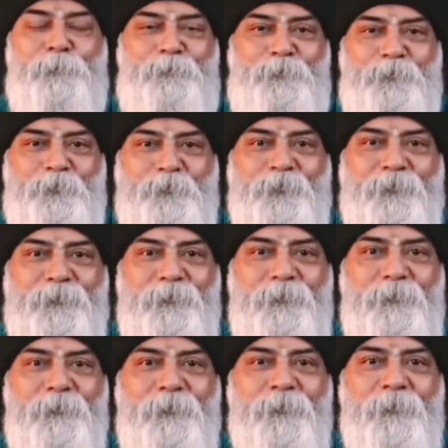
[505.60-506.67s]
அர்த்தம்
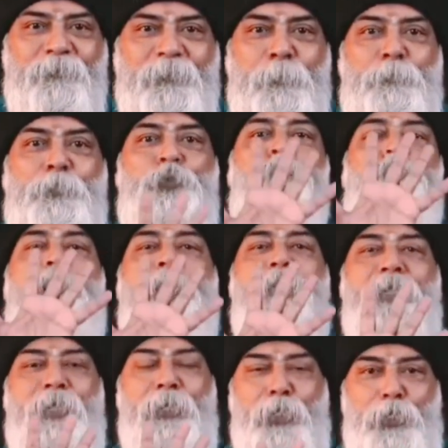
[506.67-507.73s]
இப்ப சும்மா
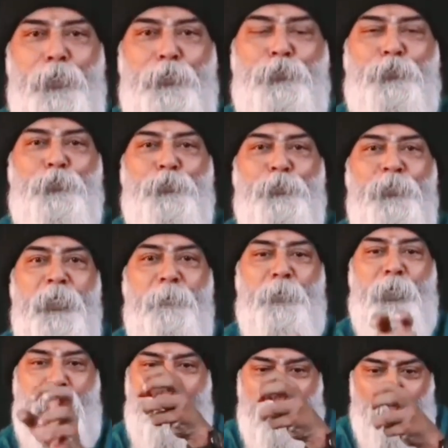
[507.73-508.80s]
இருக்கீங்கன்னு அர்த்தம்
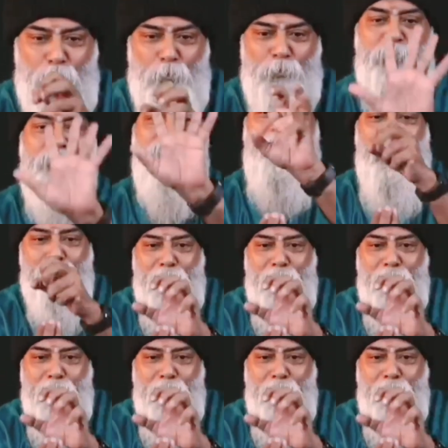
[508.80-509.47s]
இப்ப கடவுள் வந்து